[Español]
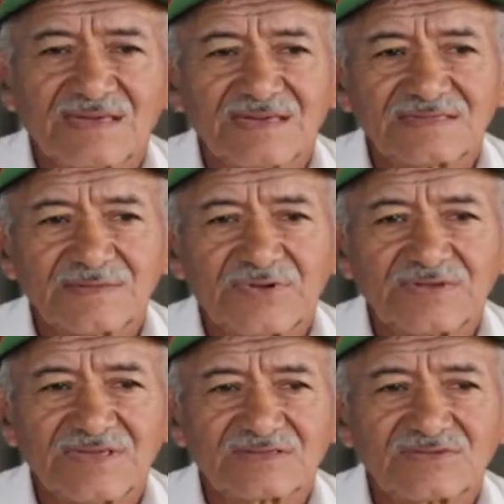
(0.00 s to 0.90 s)
Este
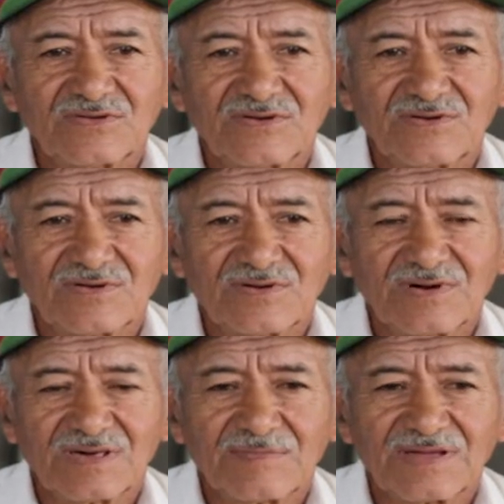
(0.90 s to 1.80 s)
proyecto,
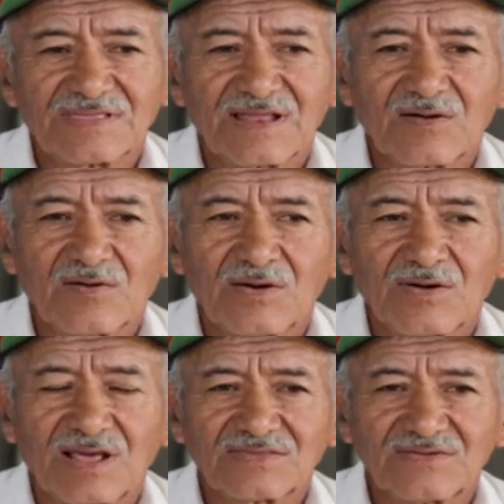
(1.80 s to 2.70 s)
además de la
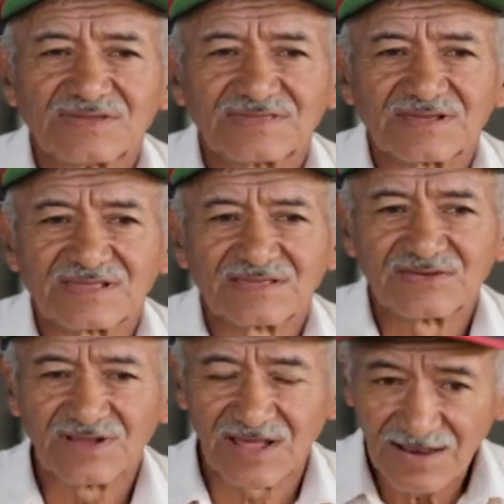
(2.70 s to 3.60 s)
colaboración
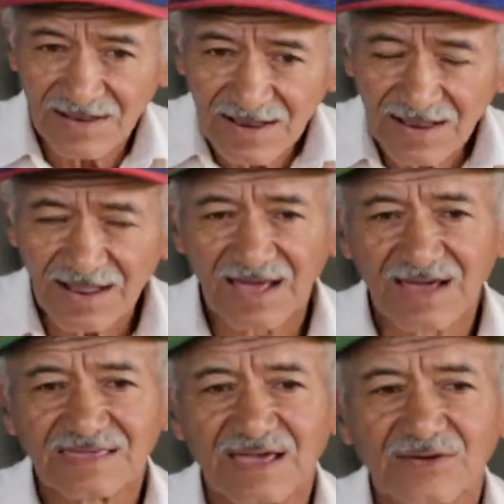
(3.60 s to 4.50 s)
internacional, aquí ha